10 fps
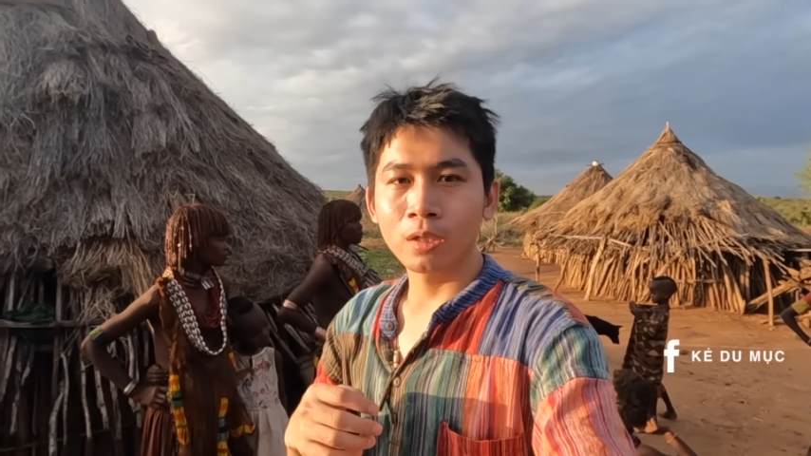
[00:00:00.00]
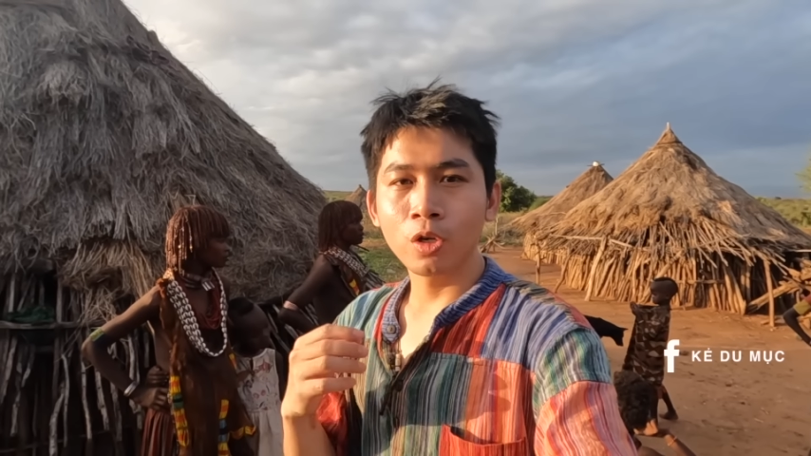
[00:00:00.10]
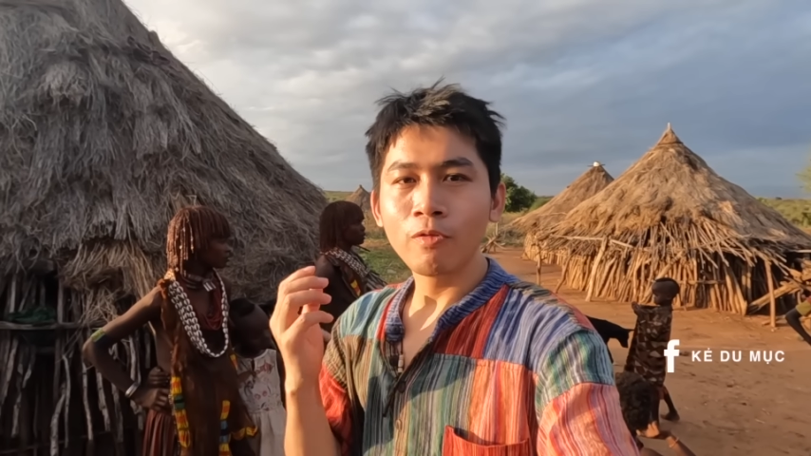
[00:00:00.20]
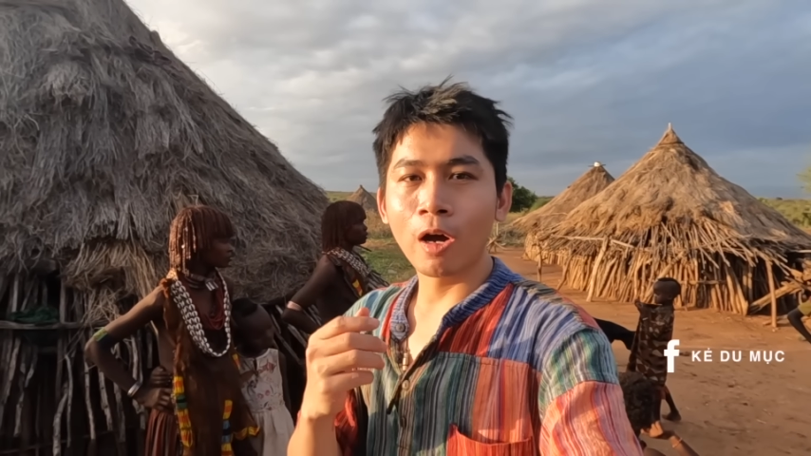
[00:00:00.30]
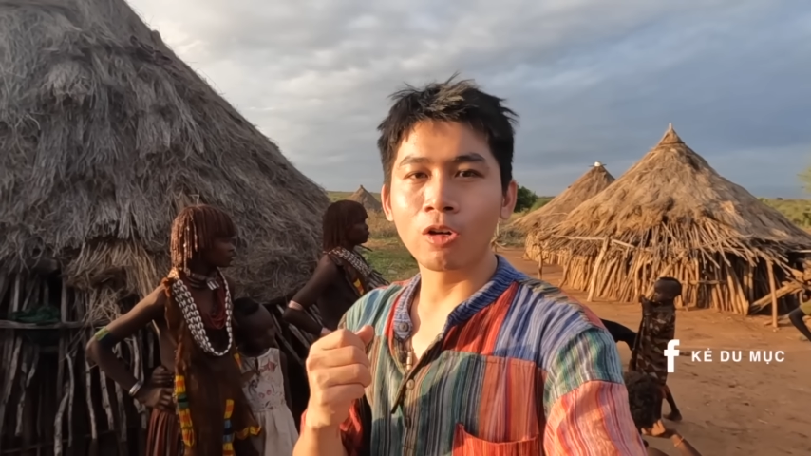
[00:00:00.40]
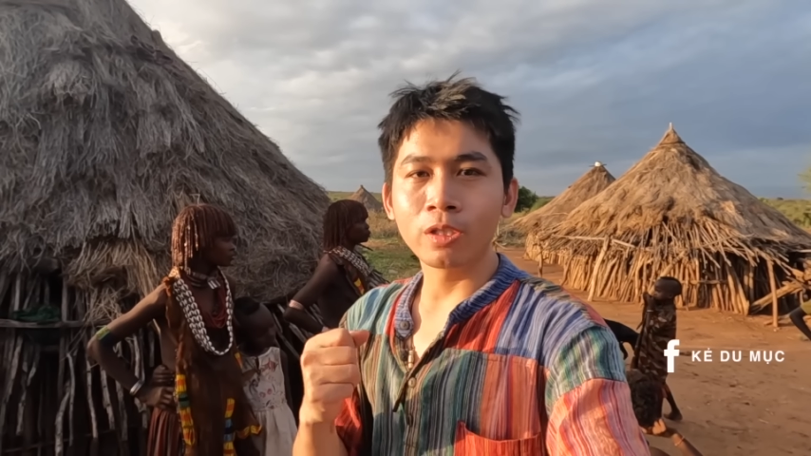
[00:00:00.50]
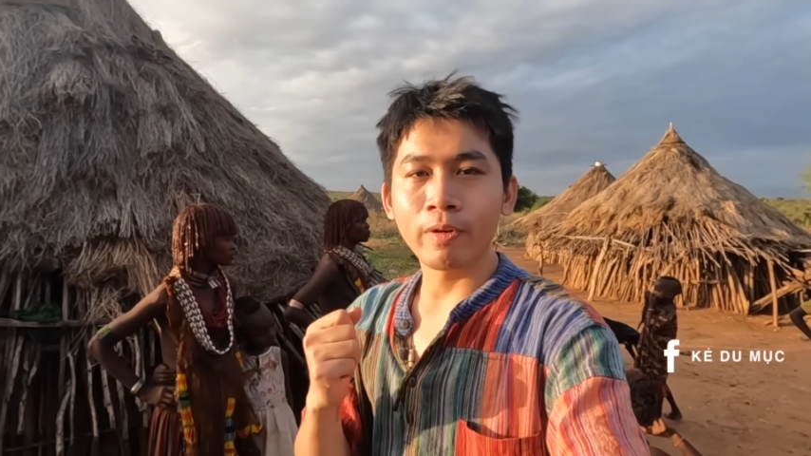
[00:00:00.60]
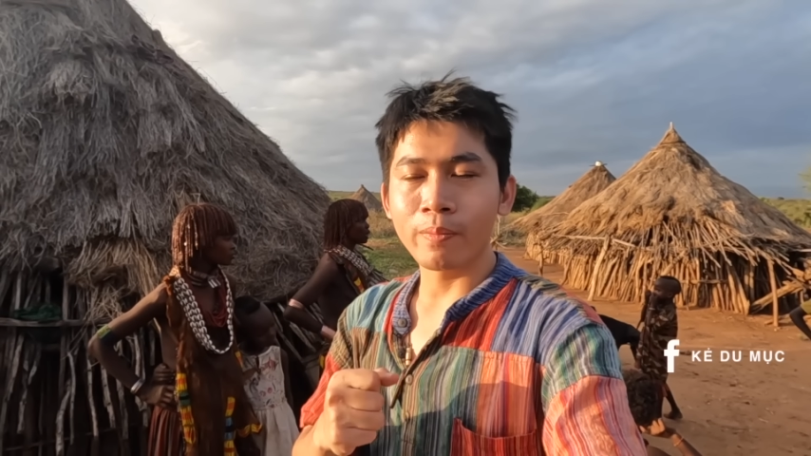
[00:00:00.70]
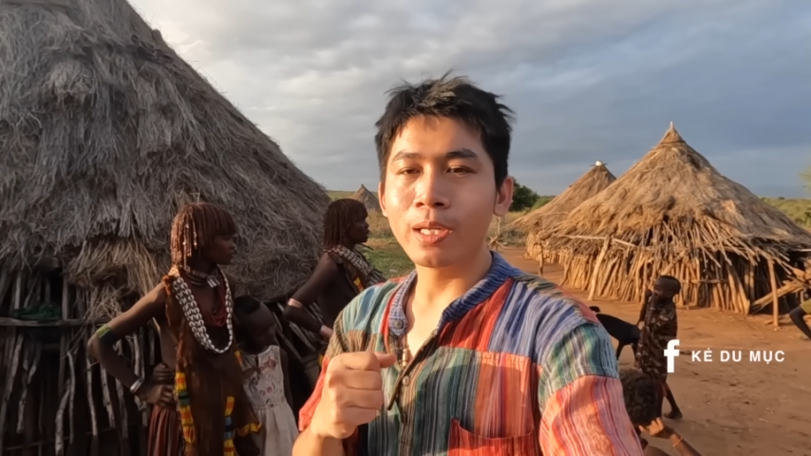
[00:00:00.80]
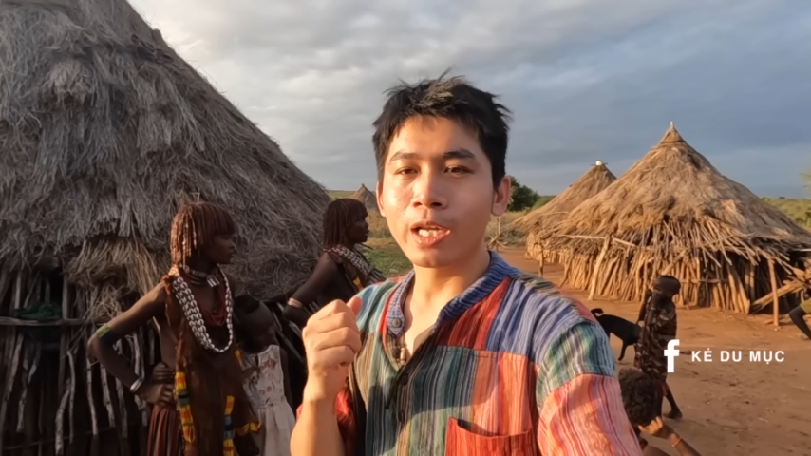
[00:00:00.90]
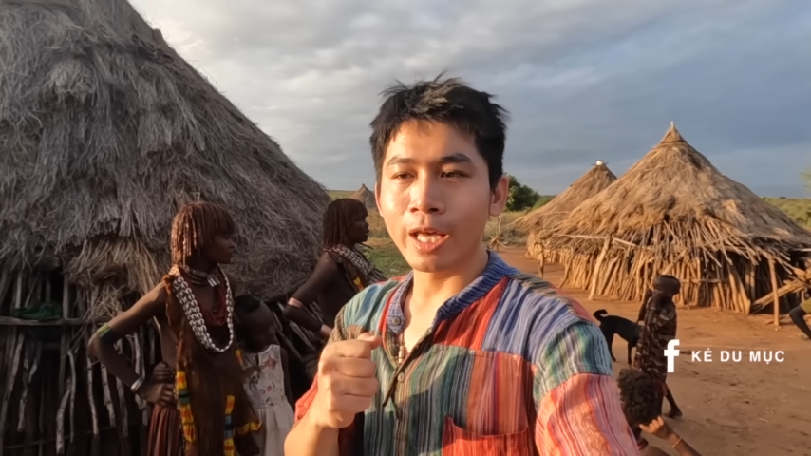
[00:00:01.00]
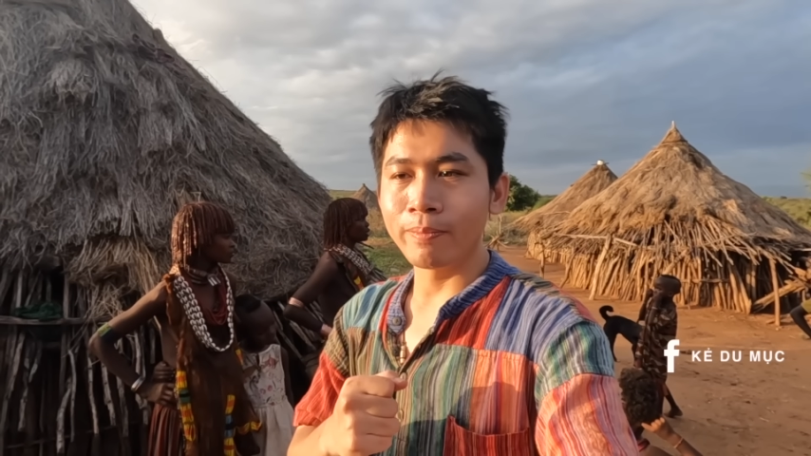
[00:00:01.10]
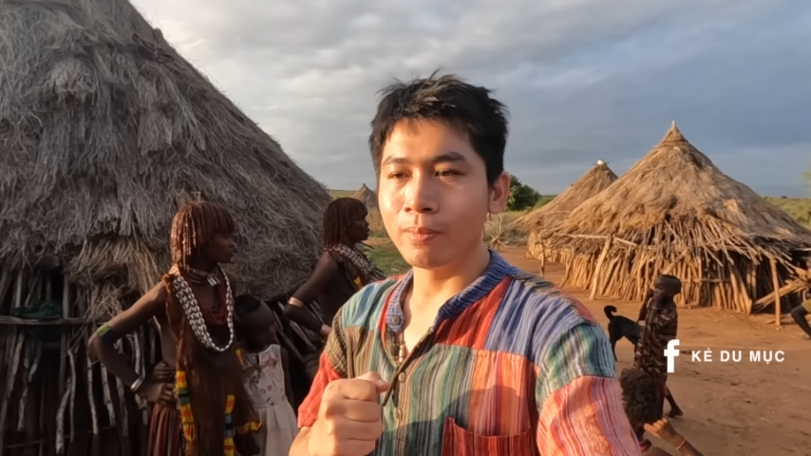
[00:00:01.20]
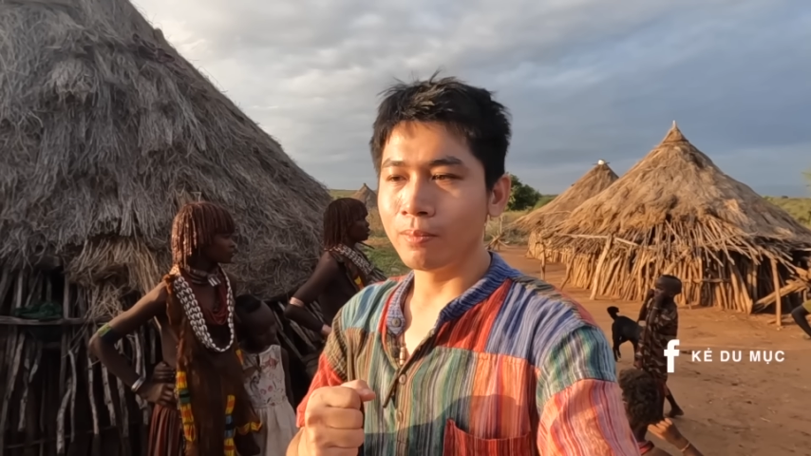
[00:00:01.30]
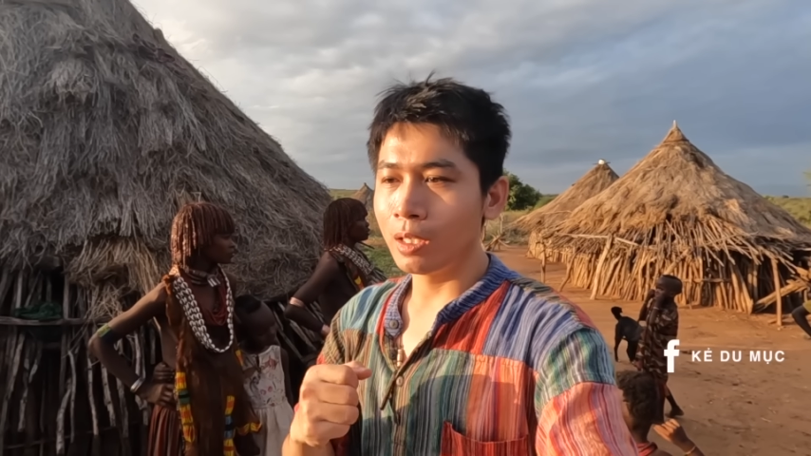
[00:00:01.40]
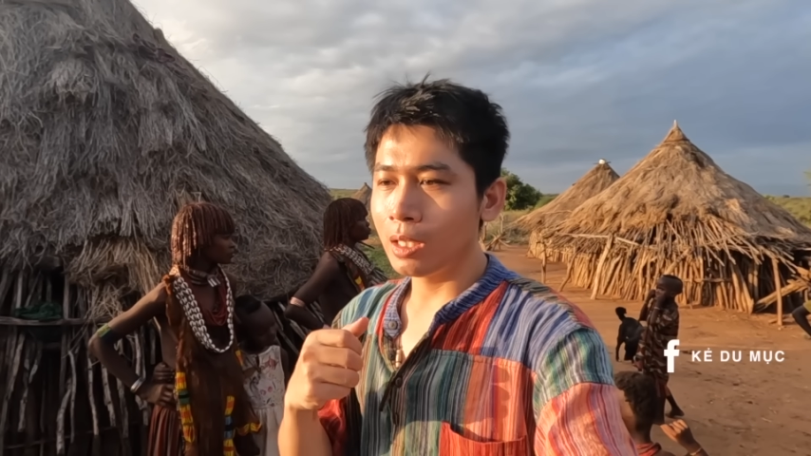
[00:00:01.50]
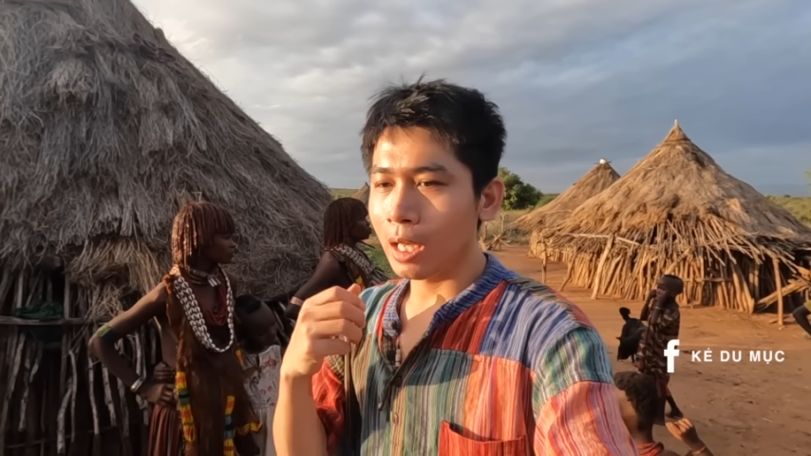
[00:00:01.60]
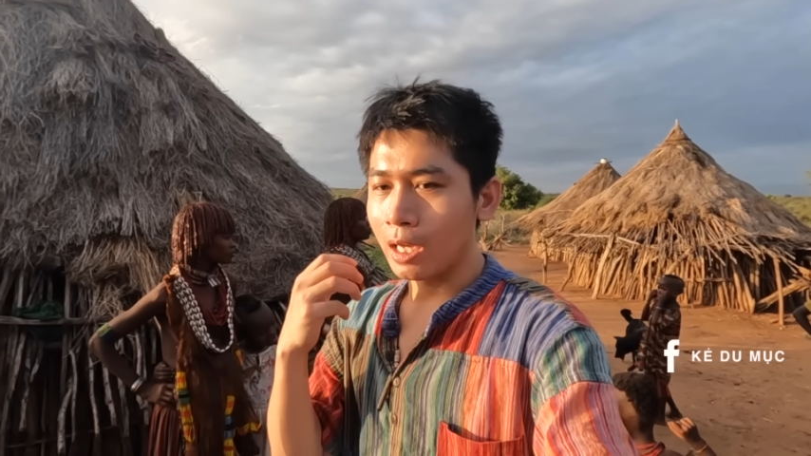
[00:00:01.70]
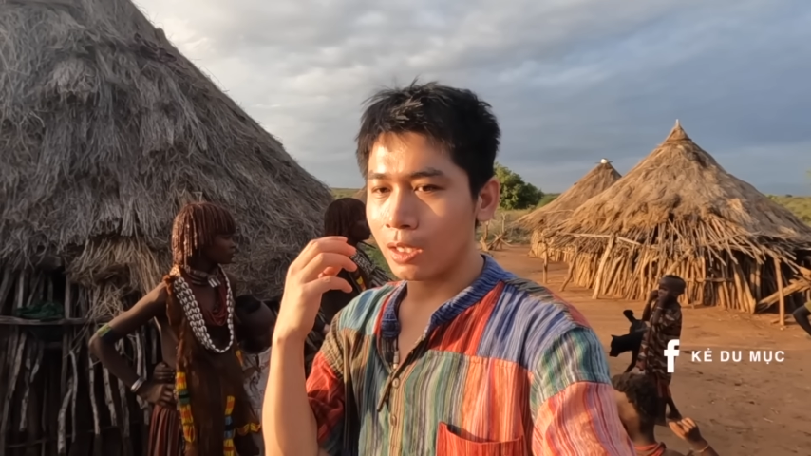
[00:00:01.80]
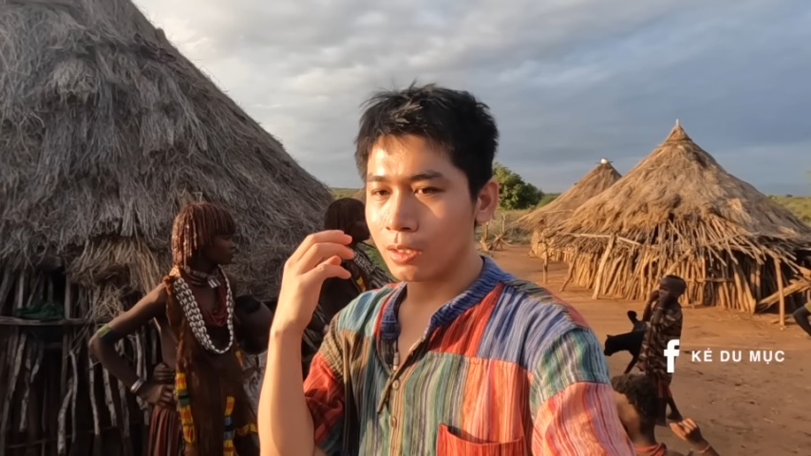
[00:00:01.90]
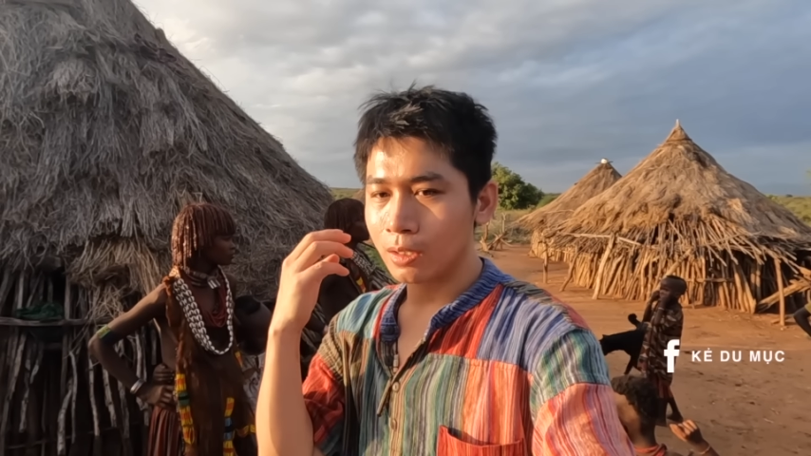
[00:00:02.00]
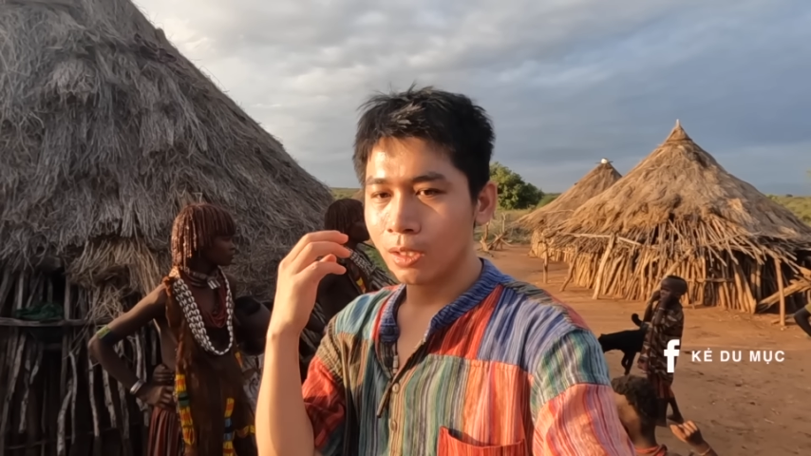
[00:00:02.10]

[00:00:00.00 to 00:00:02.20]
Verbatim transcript: đối với họ như vậy mới là đẹp mới là